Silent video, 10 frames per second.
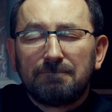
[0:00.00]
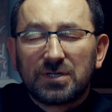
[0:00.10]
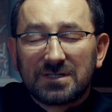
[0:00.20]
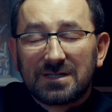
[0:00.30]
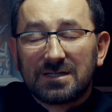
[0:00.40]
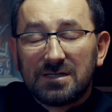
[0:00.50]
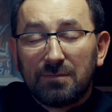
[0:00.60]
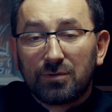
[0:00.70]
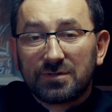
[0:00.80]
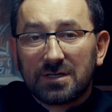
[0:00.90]
przez stację
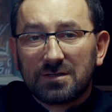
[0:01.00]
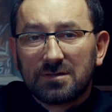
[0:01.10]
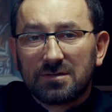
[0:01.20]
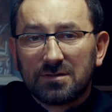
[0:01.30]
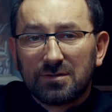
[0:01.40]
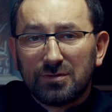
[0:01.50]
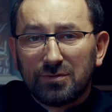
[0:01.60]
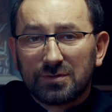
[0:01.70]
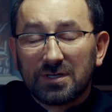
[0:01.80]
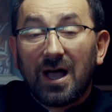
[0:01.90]
Polsat
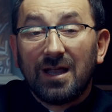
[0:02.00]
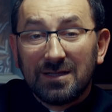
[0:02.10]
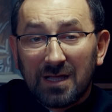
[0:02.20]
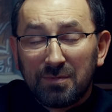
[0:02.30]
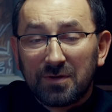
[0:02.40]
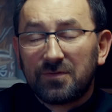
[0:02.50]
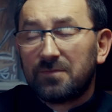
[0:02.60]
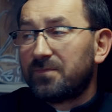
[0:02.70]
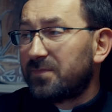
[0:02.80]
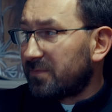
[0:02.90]
News. Ale najpierw
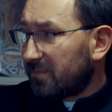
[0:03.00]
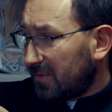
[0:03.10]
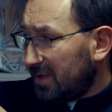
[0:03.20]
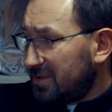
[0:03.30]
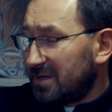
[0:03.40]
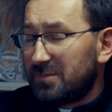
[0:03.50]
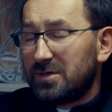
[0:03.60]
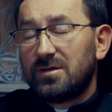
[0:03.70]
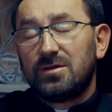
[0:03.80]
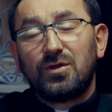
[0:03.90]

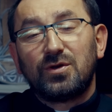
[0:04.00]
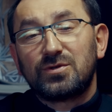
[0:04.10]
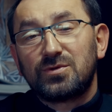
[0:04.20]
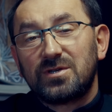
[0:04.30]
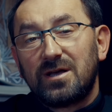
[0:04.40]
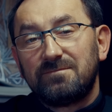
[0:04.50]
idziemy do Jezusa.